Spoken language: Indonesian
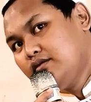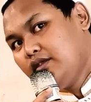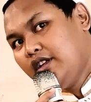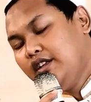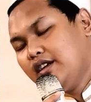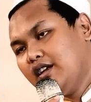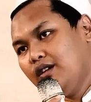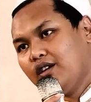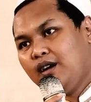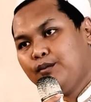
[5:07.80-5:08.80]
Jadi
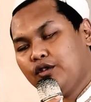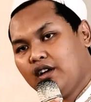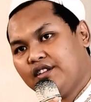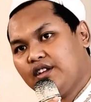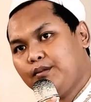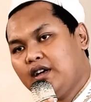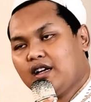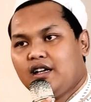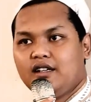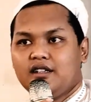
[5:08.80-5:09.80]
kalau kamu ngasih
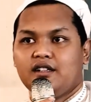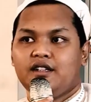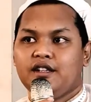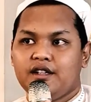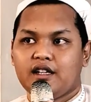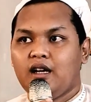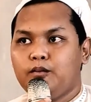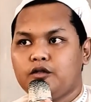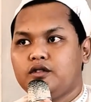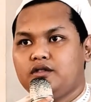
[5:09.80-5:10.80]
makan ke diri
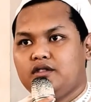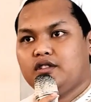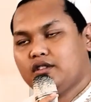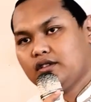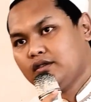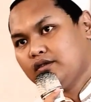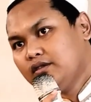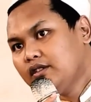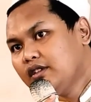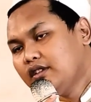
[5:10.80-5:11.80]
kamu gitu,
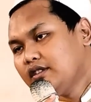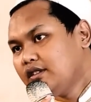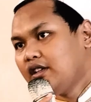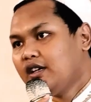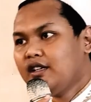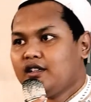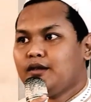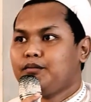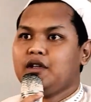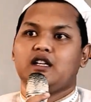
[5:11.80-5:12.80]
jangan
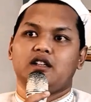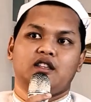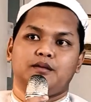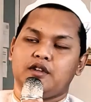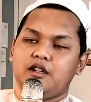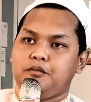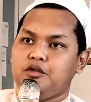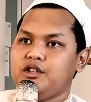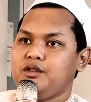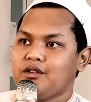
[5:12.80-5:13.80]
sampai
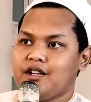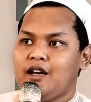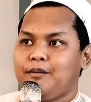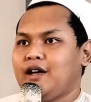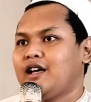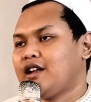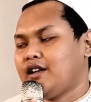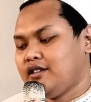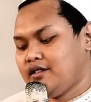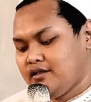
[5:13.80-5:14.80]
temenmu itu
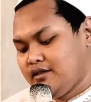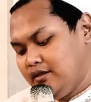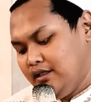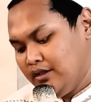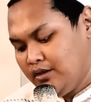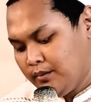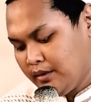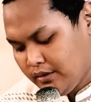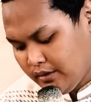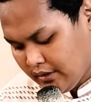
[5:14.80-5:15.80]
kelaparan. Itu
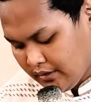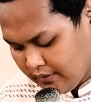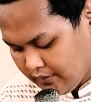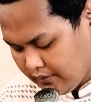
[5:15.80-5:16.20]
maksudnya.